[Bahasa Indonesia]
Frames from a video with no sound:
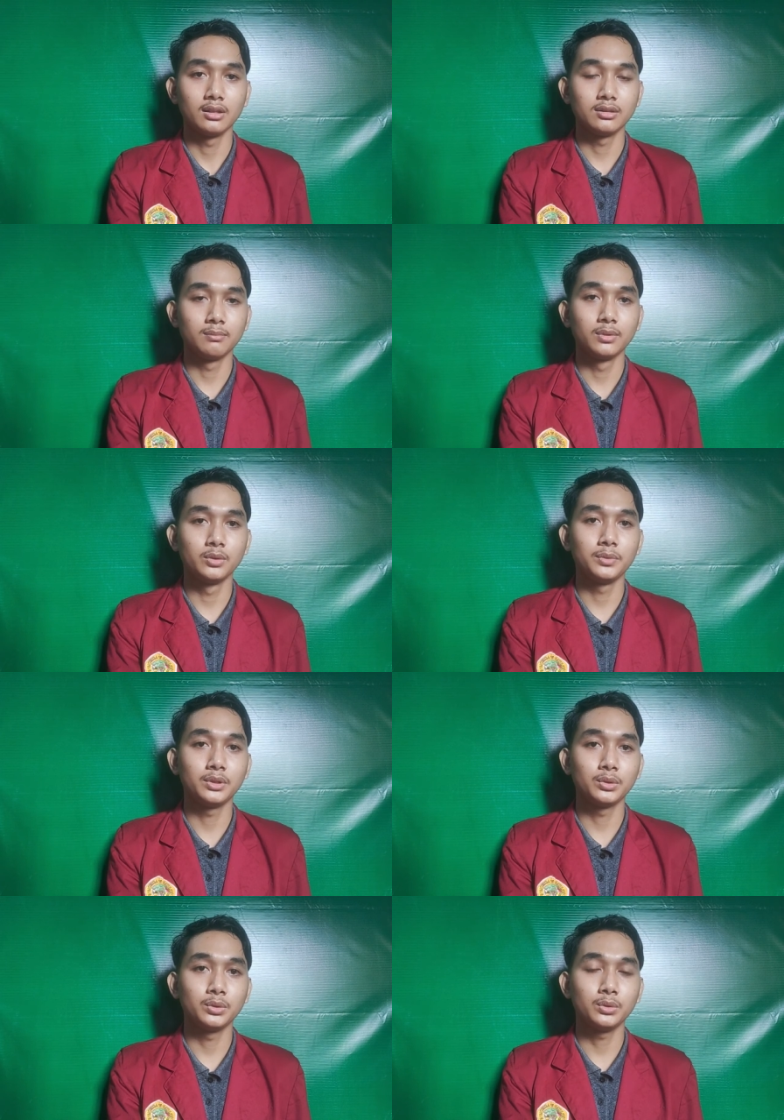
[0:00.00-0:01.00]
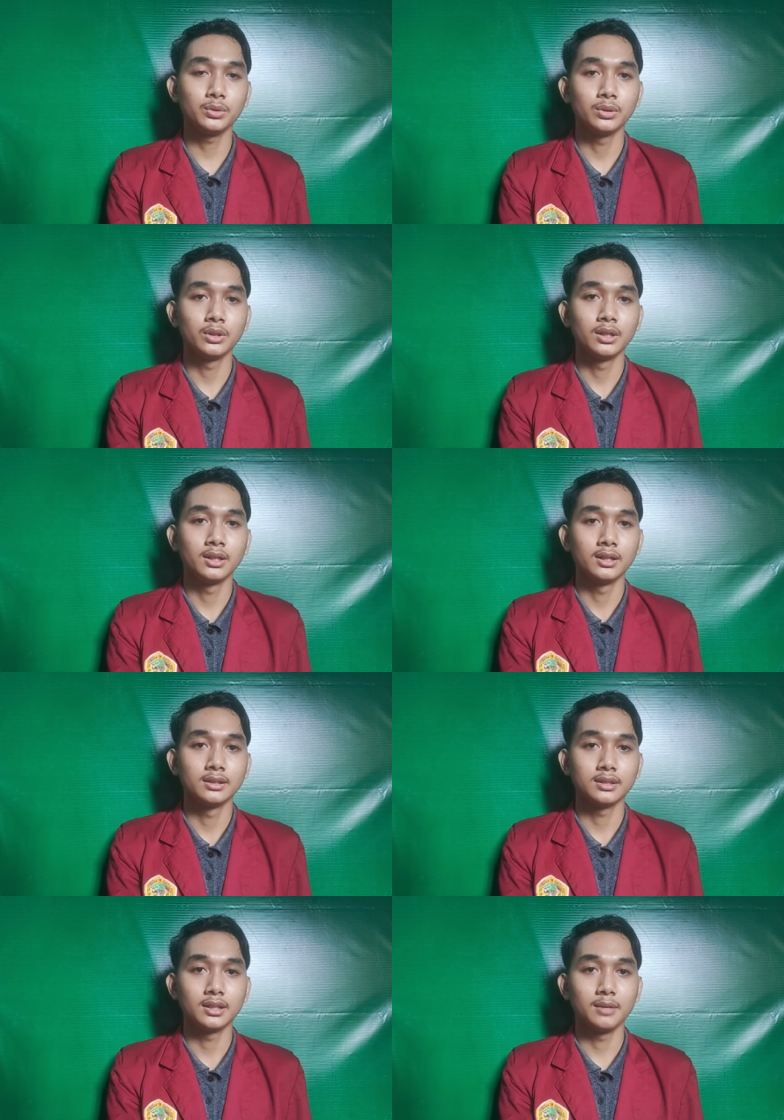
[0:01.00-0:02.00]
Sebelum itu,
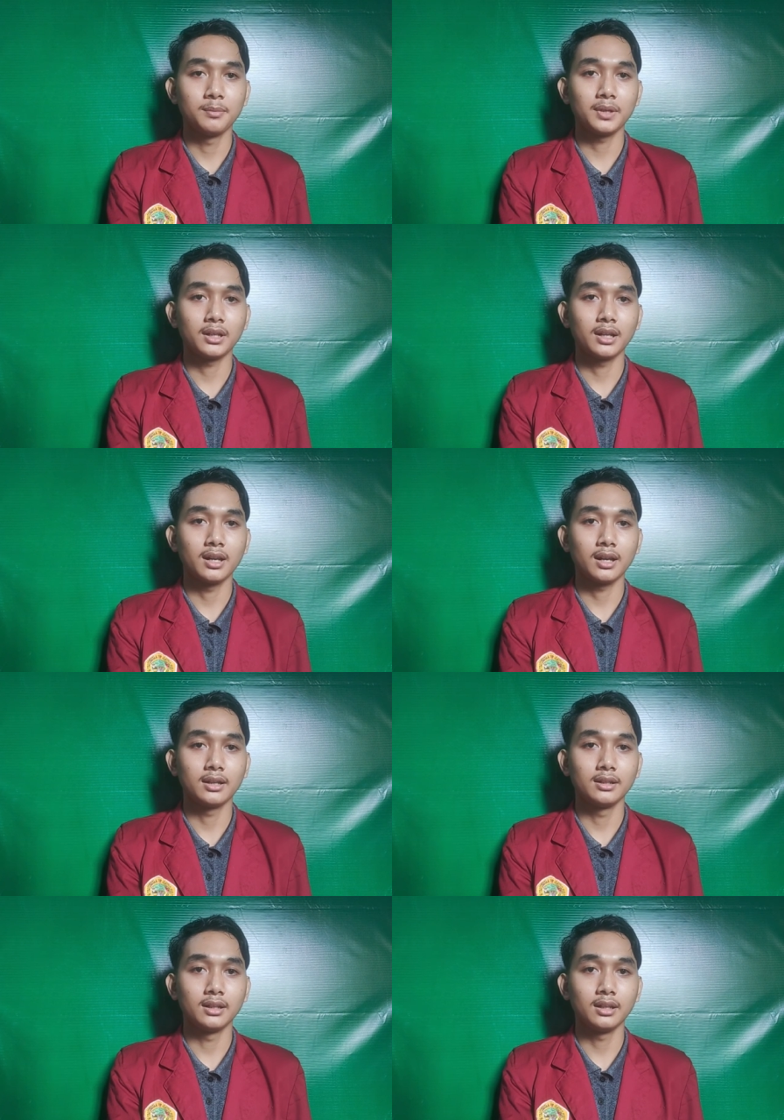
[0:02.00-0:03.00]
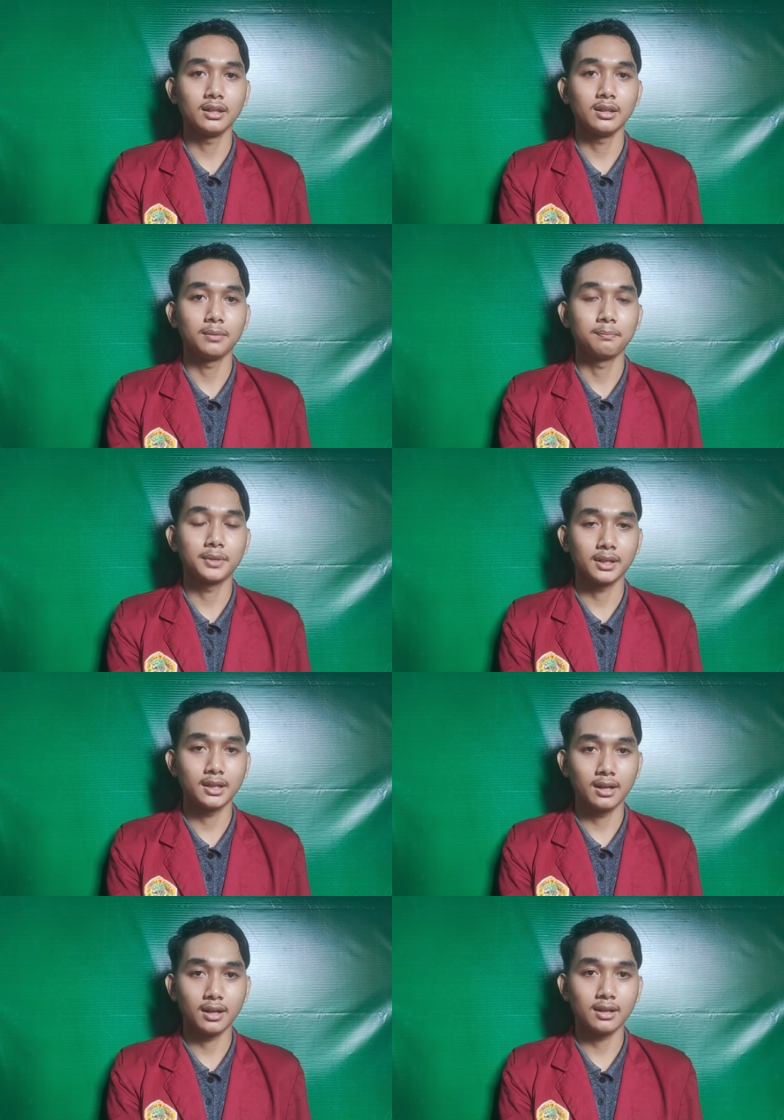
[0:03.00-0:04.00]
saya memperkenalkan diri.
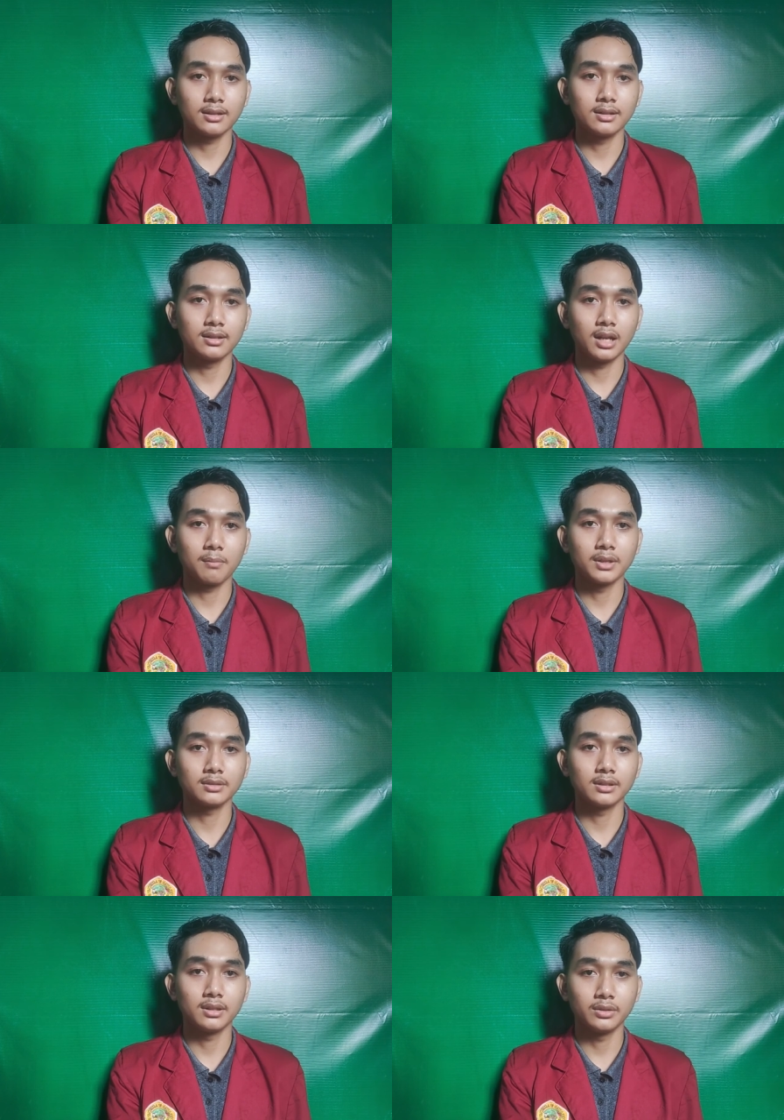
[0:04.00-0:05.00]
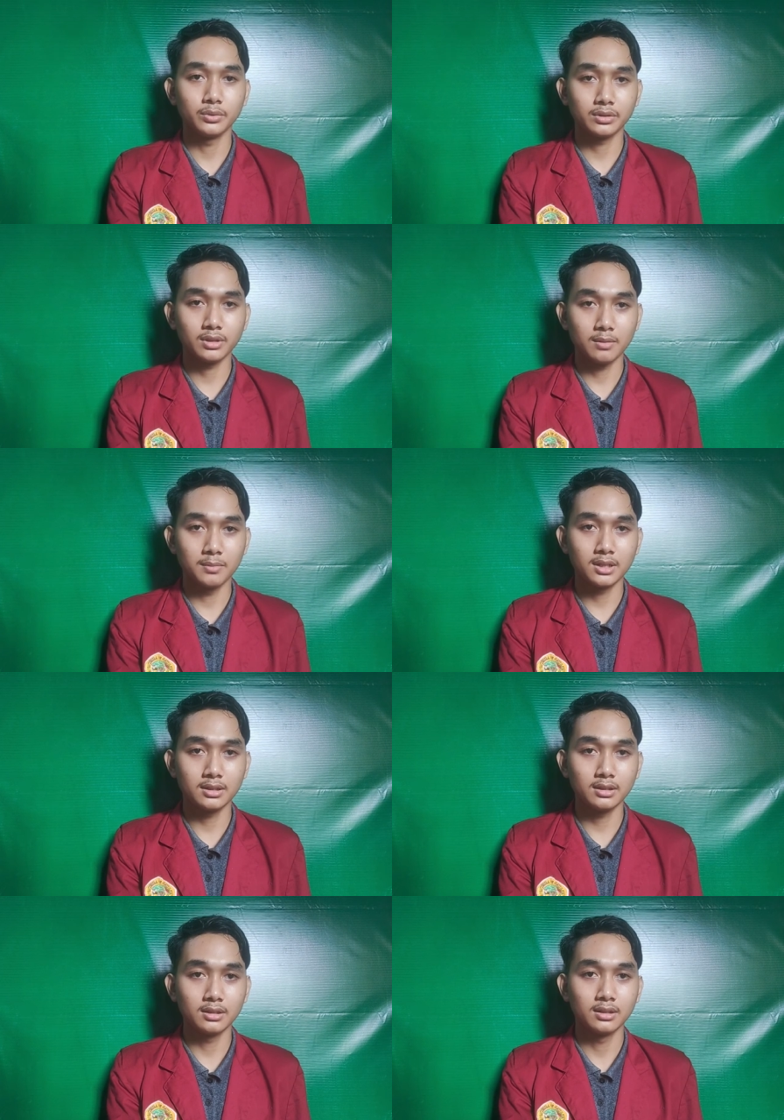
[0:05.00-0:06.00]
Perkenalkan, nama saya Nur Syakban,
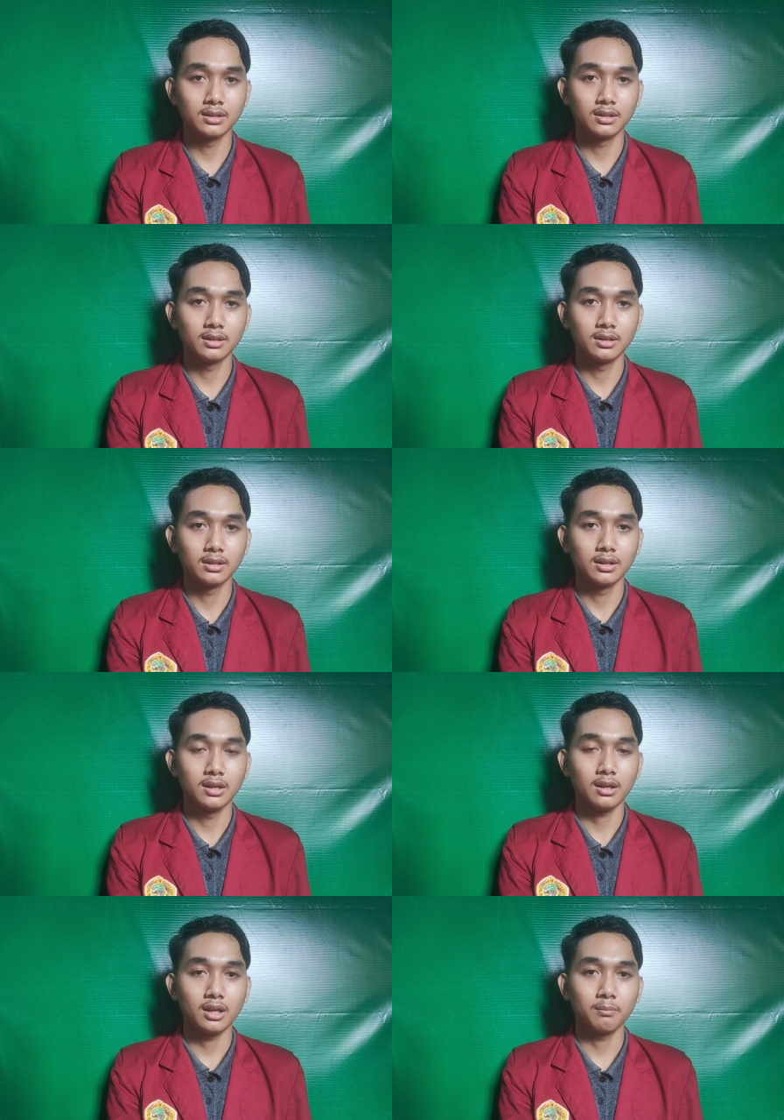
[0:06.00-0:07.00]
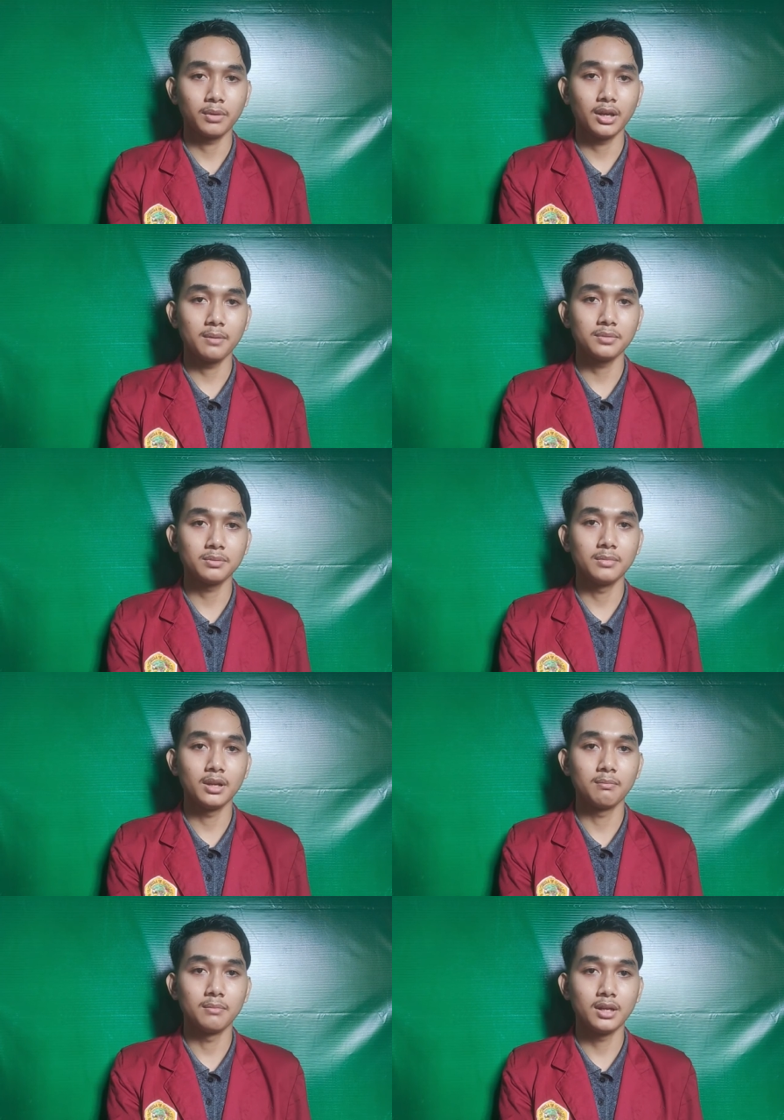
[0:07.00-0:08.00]
NPM
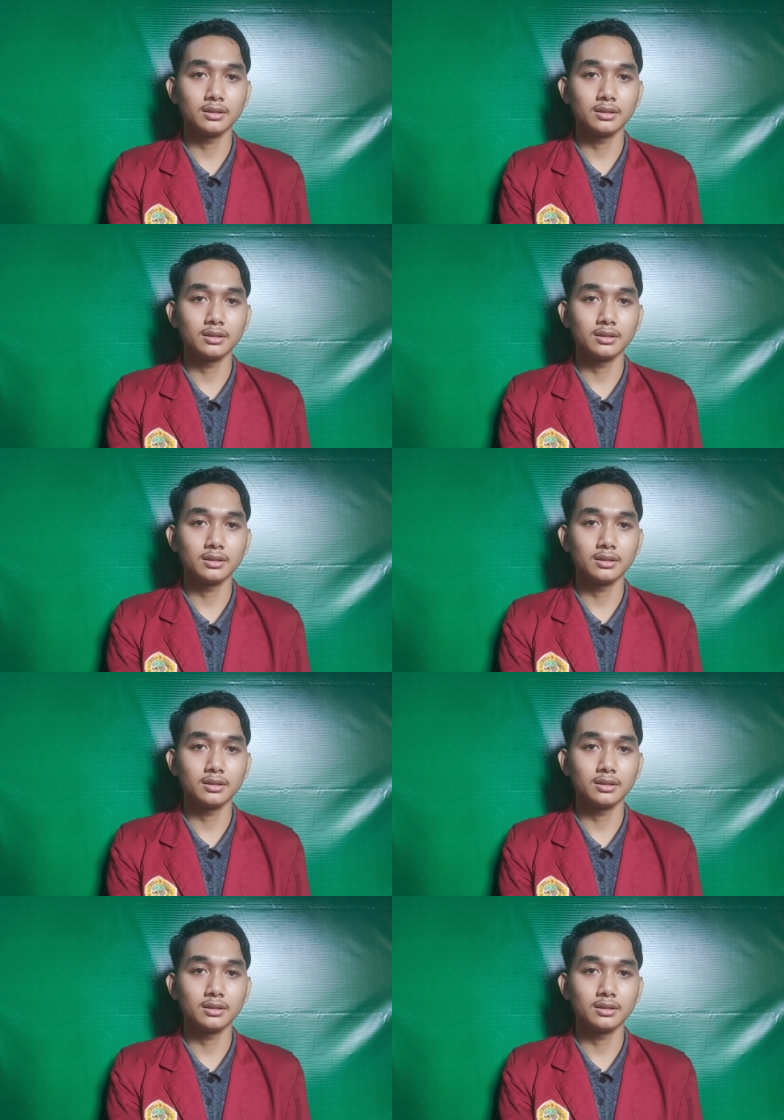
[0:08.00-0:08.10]
19